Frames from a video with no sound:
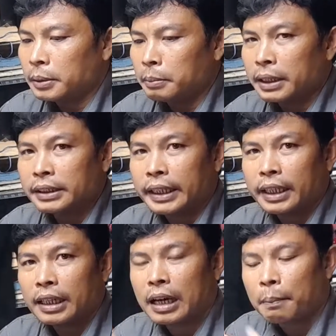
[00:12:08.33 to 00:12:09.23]
mengecek
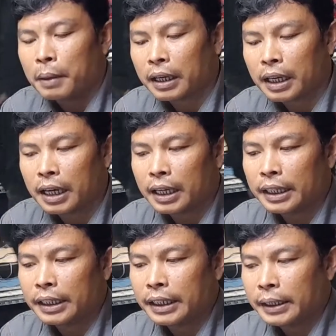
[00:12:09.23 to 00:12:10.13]
apakah
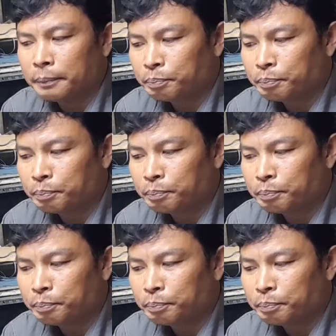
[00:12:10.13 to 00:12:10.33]
ini